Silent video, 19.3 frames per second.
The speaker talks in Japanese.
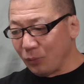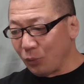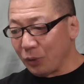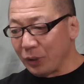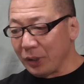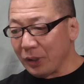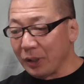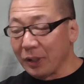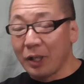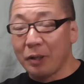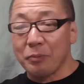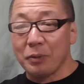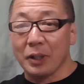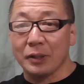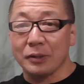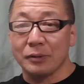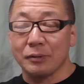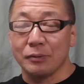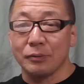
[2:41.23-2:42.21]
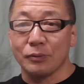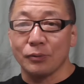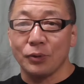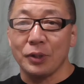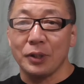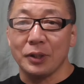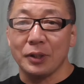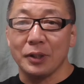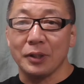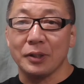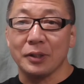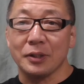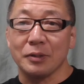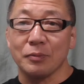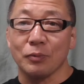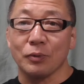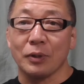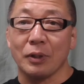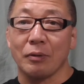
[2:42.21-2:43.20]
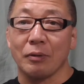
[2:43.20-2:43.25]
大きな波がスーッと引いていって
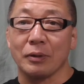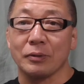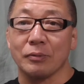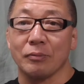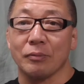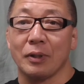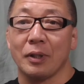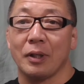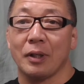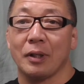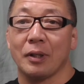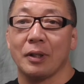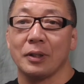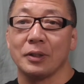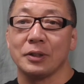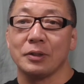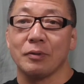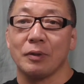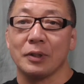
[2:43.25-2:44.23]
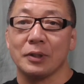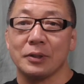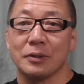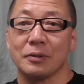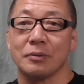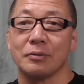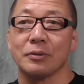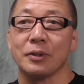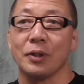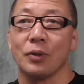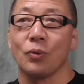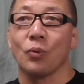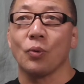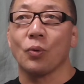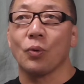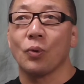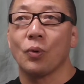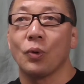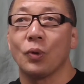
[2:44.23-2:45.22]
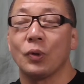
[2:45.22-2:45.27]
しもたようなそんな感じはするけ
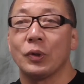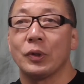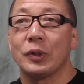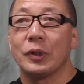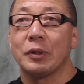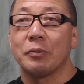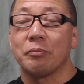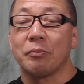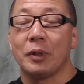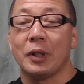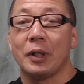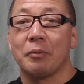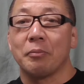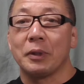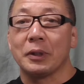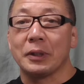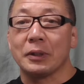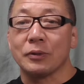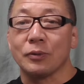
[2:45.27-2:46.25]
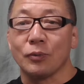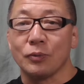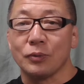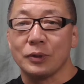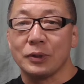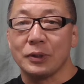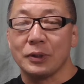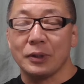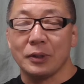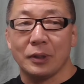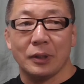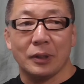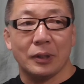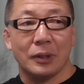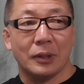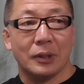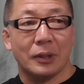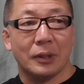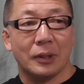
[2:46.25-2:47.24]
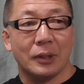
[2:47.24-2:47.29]
ど、まあ、またそのうち、
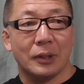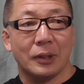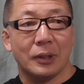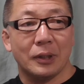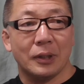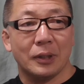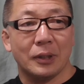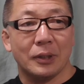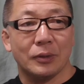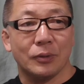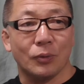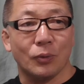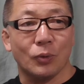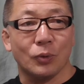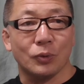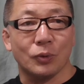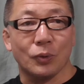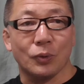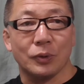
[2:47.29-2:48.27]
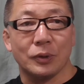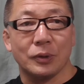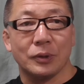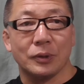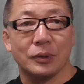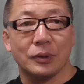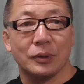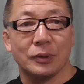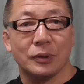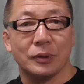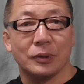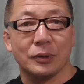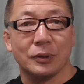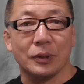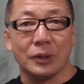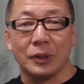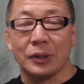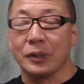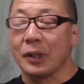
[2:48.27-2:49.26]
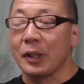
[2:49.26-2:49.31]
えー、それこそ
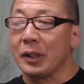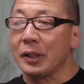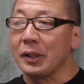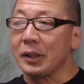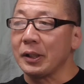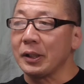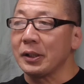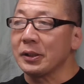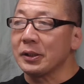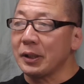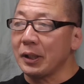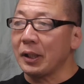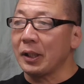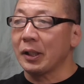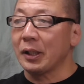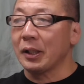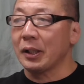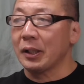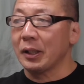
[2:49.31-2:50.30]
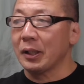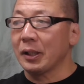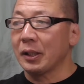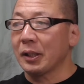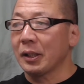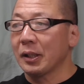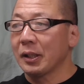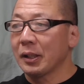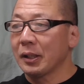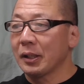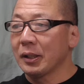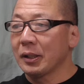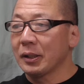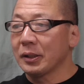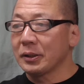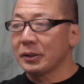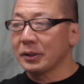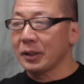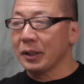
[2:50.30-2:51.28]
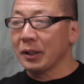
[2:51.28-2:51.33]
引退して
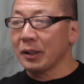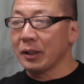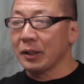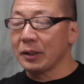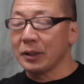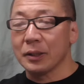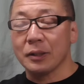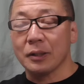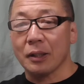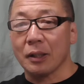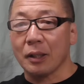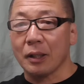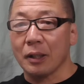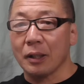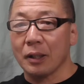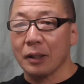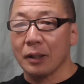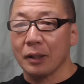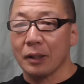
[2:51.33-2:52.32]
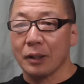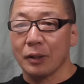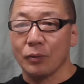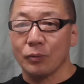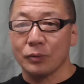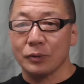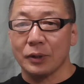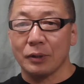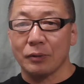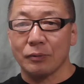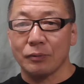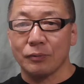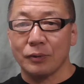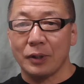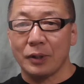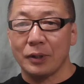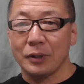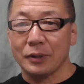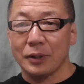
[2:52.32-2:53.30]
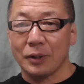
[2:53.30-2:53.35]
時間ができたら、えー、奥さんと2
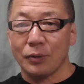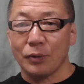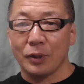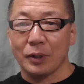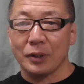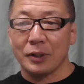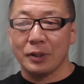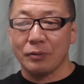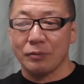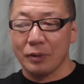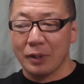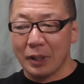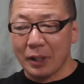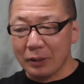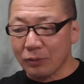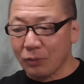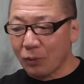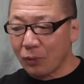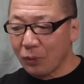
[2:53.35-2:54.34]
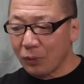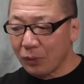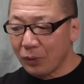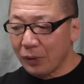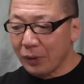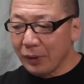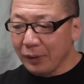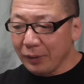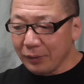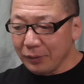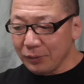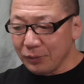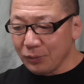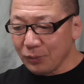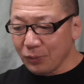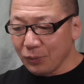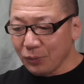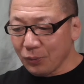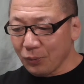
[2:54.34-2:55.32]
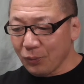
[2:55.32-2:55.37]
人でサウに来てくれやとい
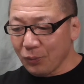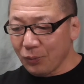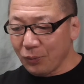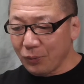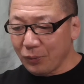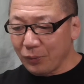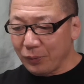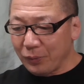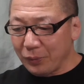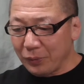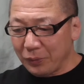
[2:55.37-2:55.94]
うことを